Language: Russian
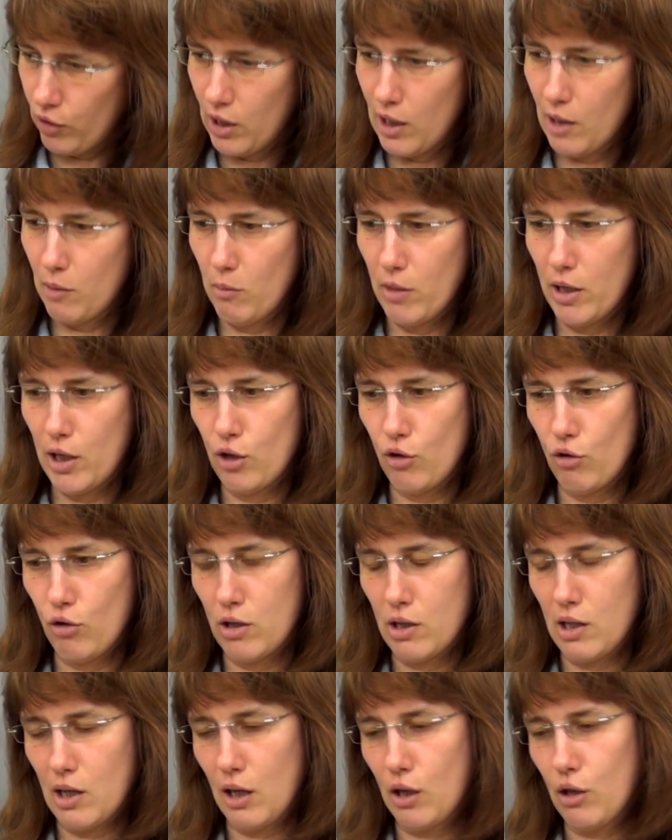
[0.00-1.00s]
Или мы
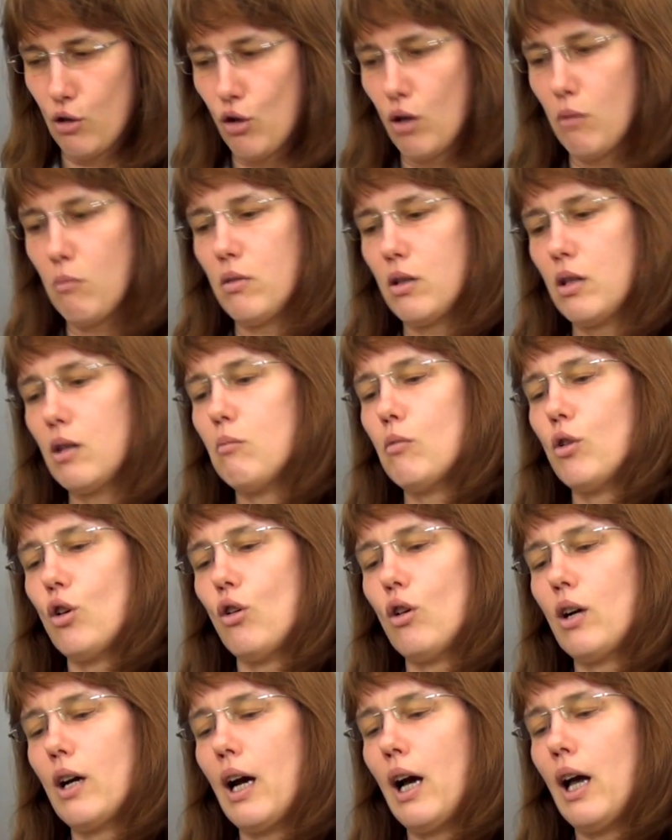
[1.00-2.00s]
ее изогнем
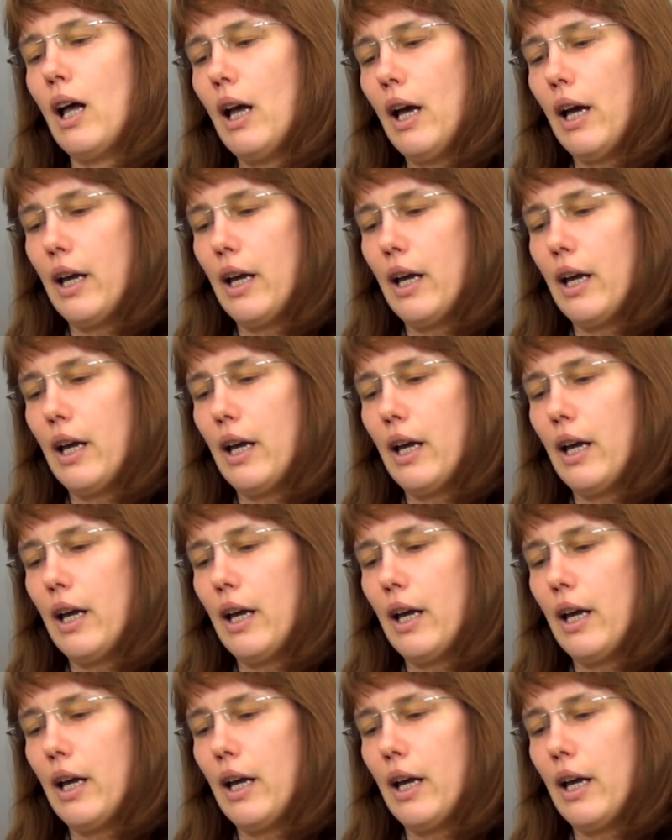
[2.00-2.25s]
немного,